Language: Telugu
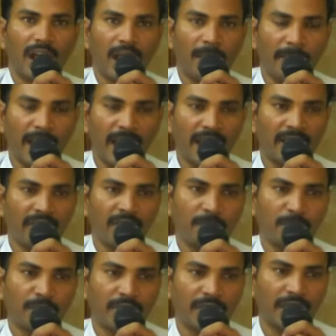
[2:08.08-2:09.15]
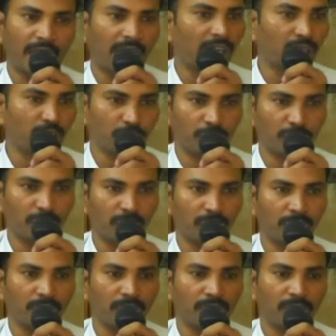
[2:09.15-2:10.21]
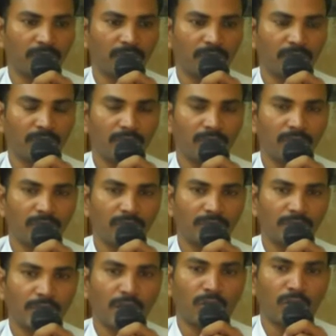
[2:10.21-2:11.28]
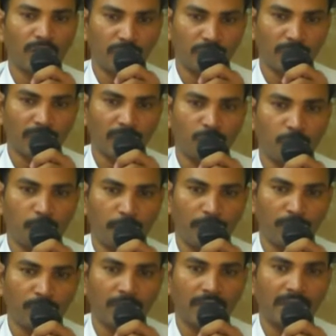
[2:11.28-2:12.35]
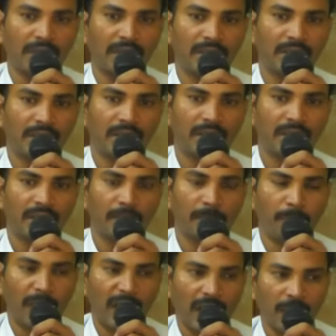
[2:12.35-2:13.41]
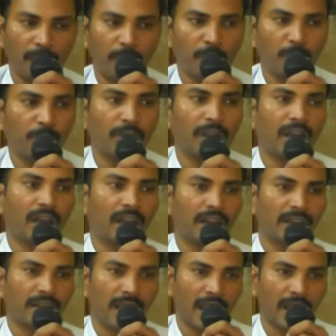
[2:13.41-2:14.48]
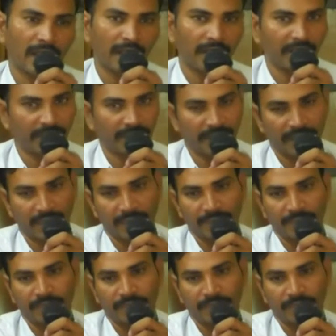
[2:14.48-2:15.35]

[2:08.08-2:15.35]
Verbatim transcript: ఆ మేక వైపు దీనంగా చూస్తూ తనున్న చోటే కుప్పకూలి బల్లపరుపుగా నేలనంటేసింది